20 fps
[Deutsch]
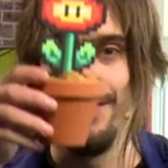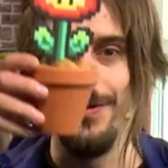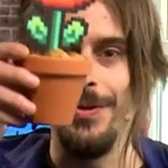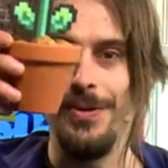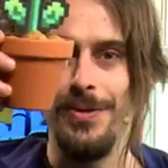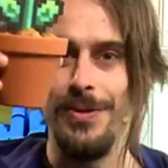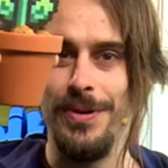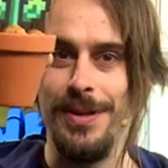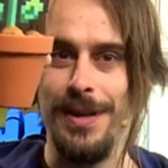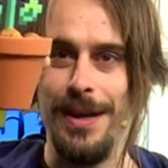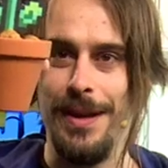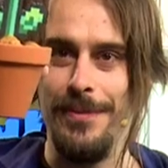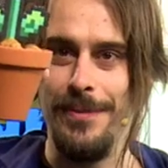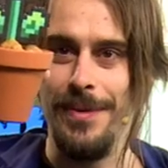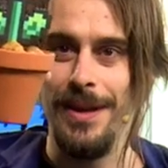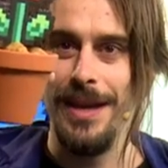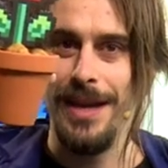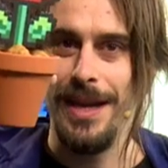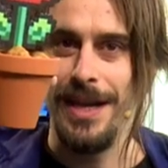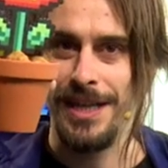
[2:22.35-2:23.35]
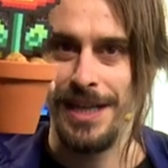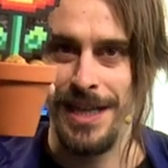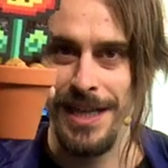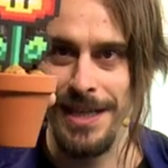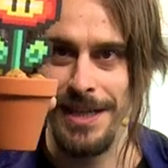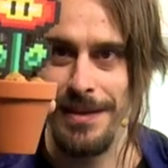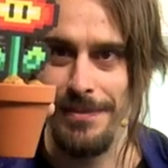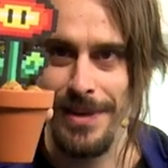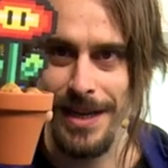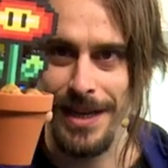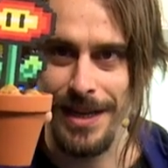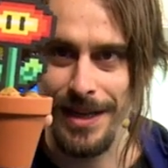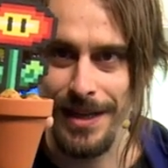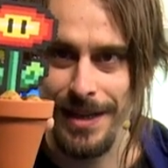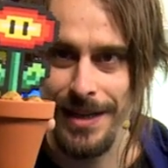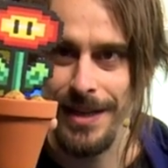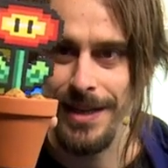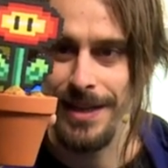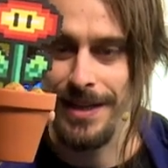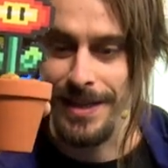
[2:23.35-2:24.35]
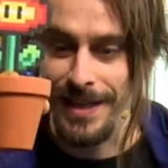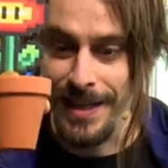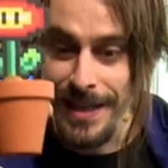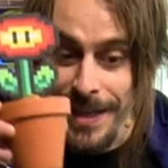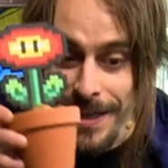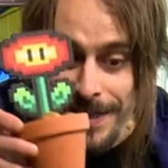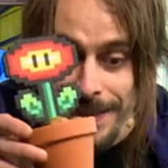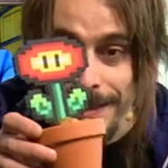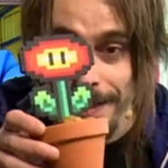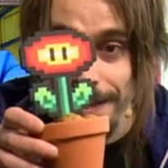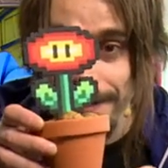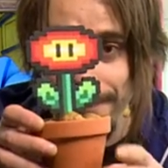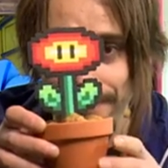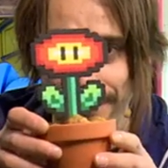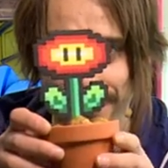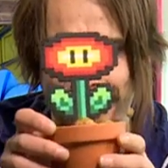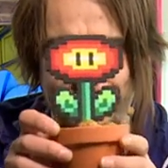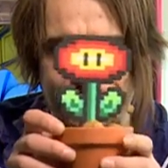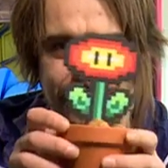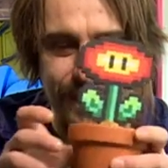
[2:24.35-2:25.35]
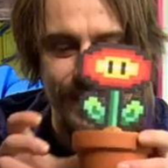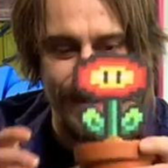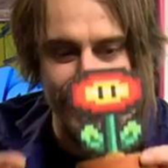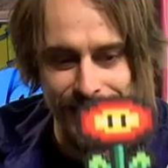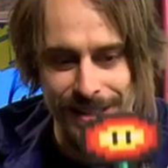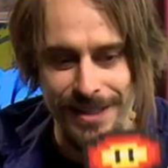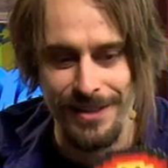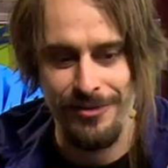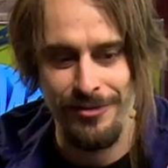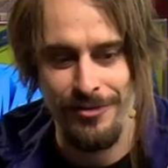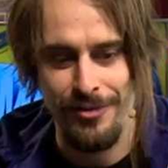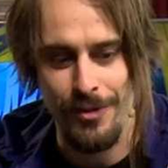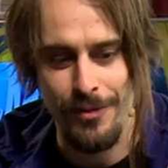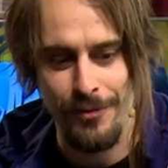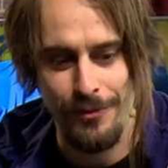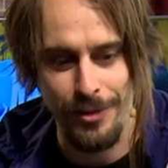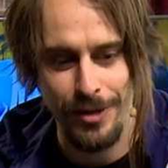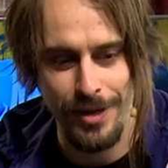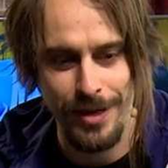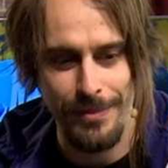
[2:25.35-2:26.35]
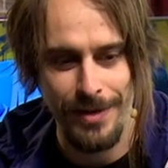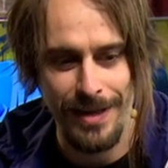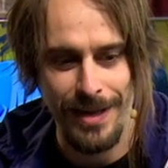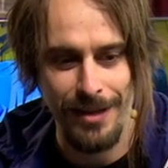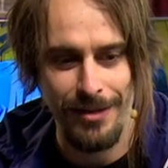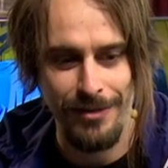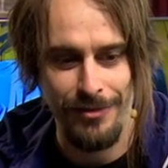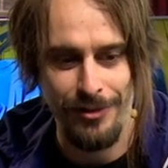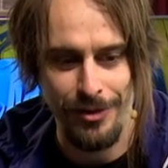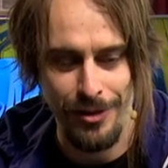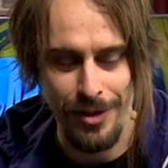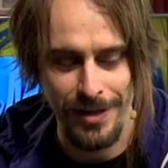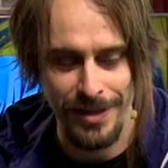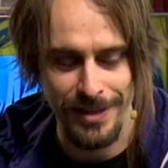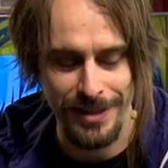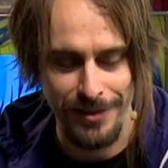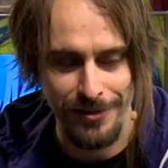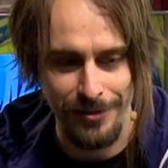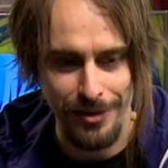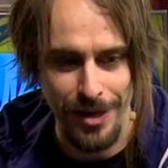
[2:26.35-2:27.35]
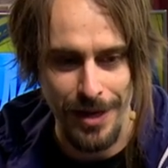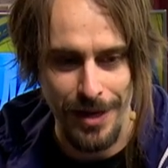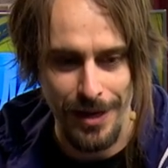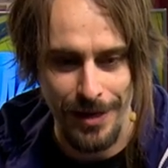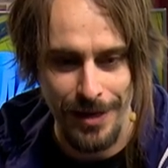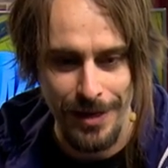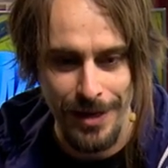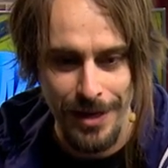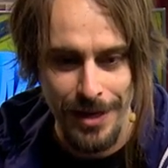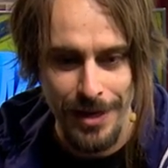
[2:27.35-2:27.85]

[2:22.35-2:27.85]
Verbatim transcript: Und ähm, er schickte mir diese Blume diese wunderbare, Fe dieses Feuer,